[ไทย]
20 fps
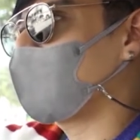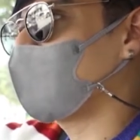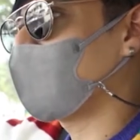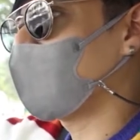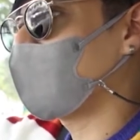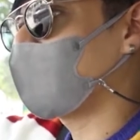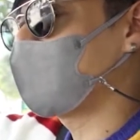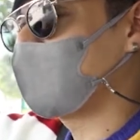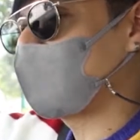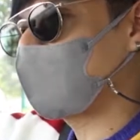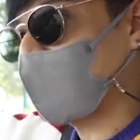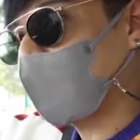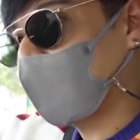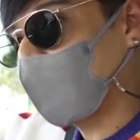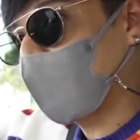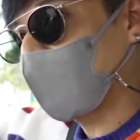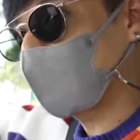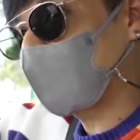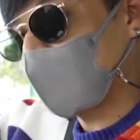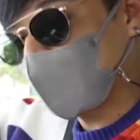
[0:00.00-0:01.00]
เขาบอกว่ามีสา
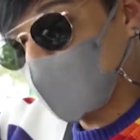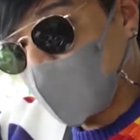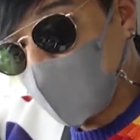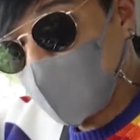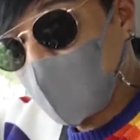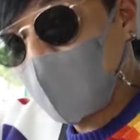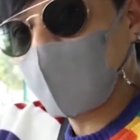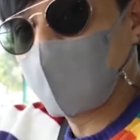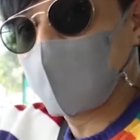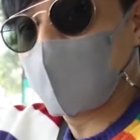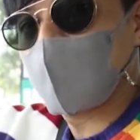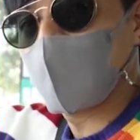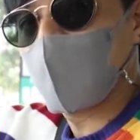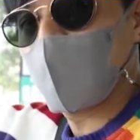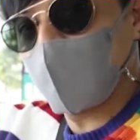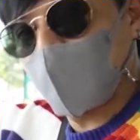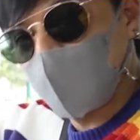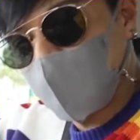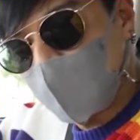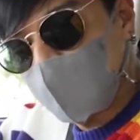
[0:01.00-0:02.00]
ขาจากทางภาคเหนือด้ว
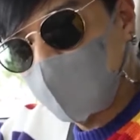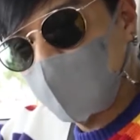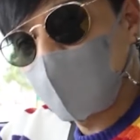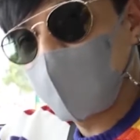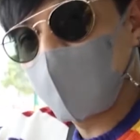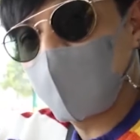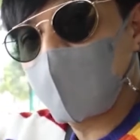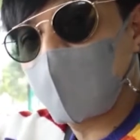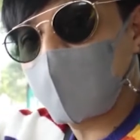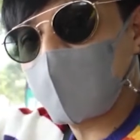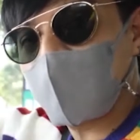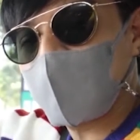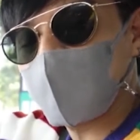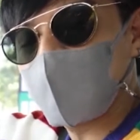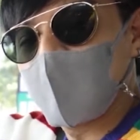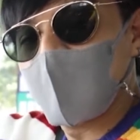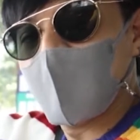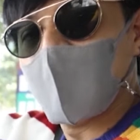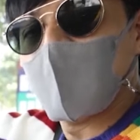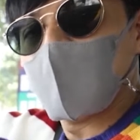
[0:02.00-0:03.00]
ยมาเปิดที่นี่นะครับ
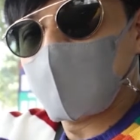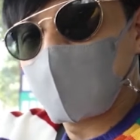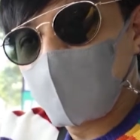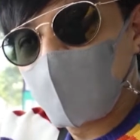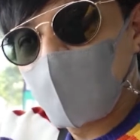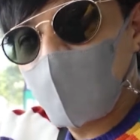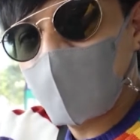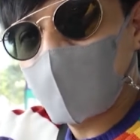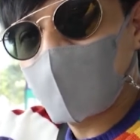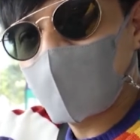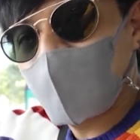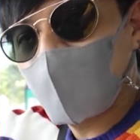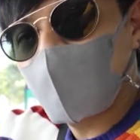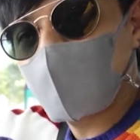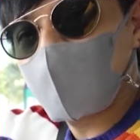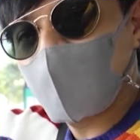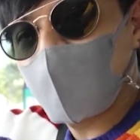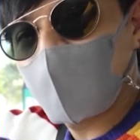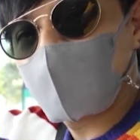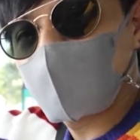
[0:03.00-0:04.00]
ชื่อว่าข้าว
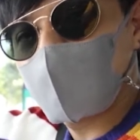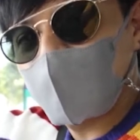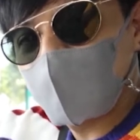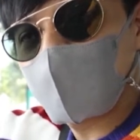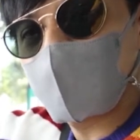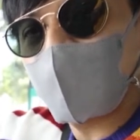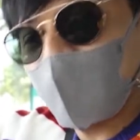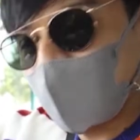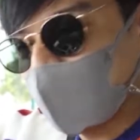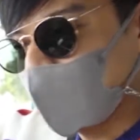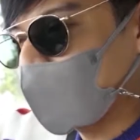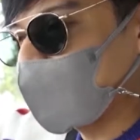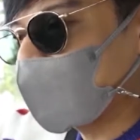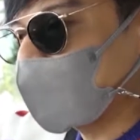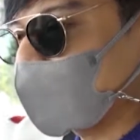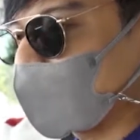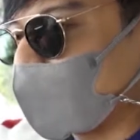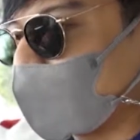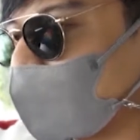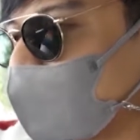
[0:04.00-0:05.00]
ซอยจันฉายครับ
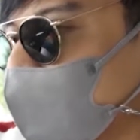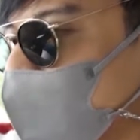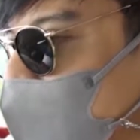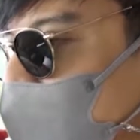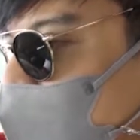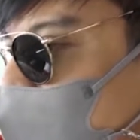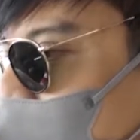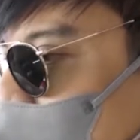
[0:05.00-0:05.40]
เดี๋ยวเราเสิร์